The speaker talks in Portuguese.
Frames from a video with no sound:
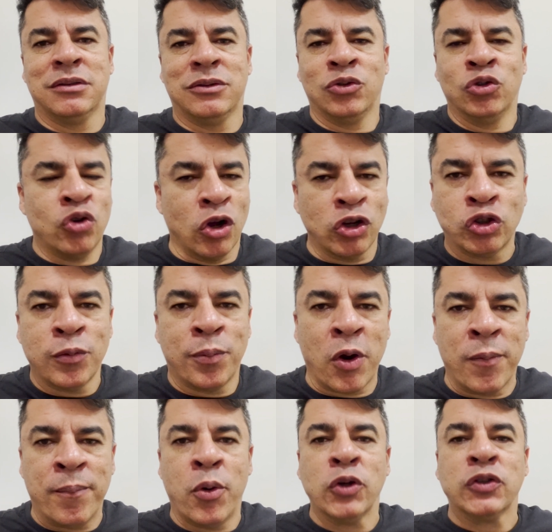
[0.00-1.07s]
O nosso
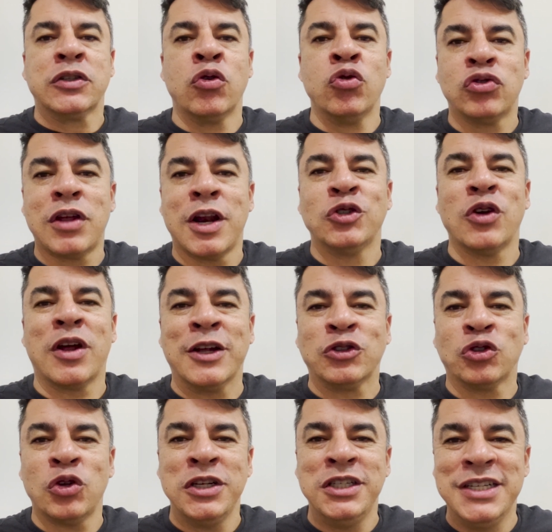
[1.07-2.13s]
propósito são três
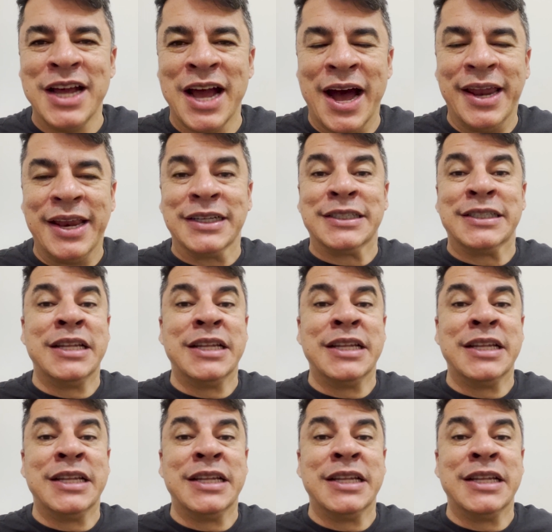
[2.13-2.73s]
orações diárias.